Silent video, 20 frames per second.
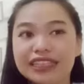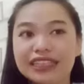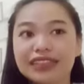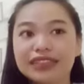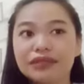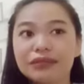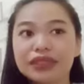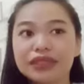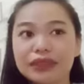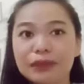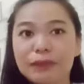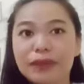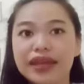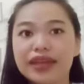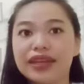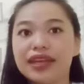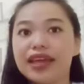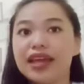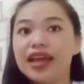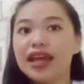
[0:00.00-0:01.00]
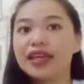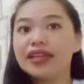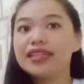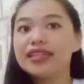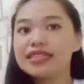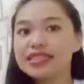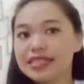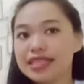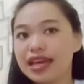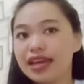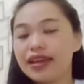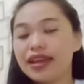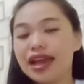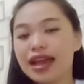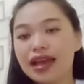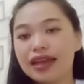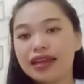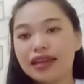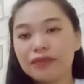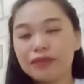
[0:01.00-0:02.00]
teman-teman Di sana
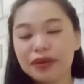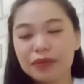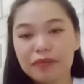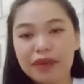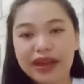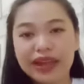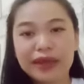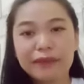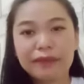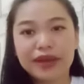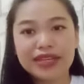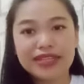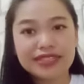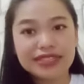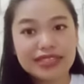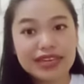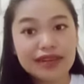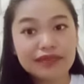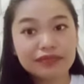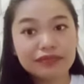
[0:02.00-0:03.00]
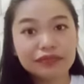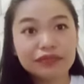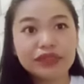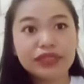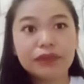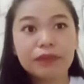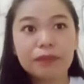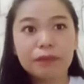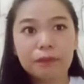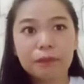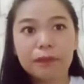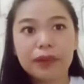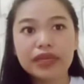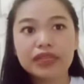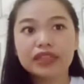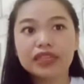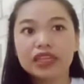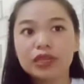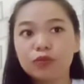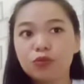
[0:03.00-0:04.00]
ada berbagai macam tempat
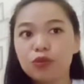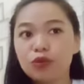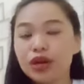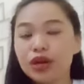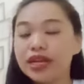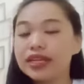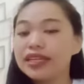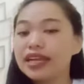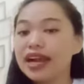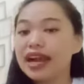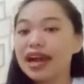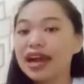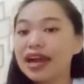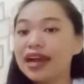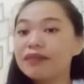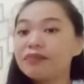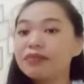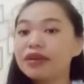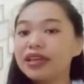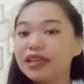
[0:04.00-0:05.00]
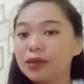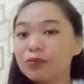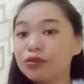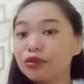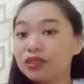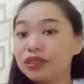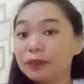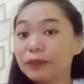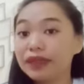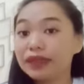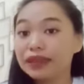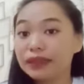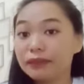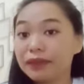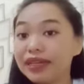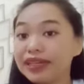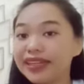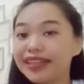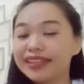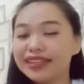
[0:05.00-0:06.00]
hiburan yang akan menghibur
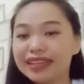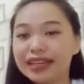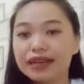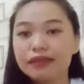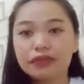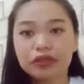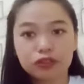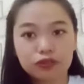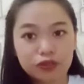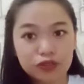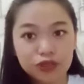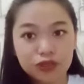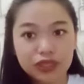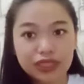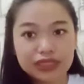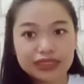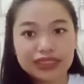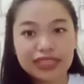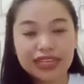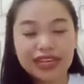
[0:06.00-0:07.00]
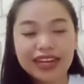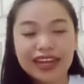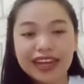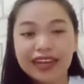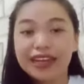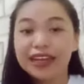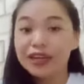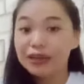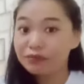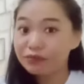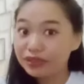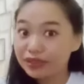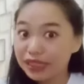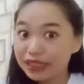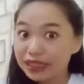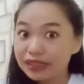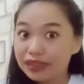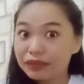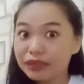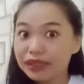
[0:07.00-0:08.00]
teman-teman ketika berkunjung ke sana
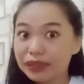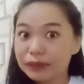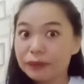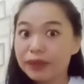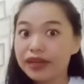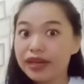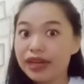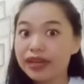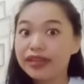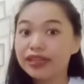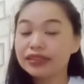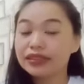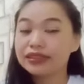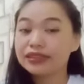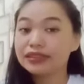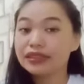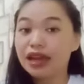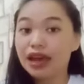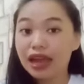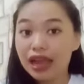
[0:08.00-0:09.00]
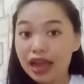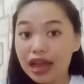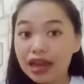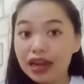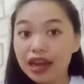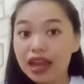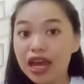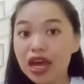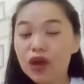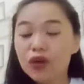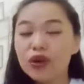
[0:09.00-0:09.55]
Misalnya teman-teman ada yang sedang galau,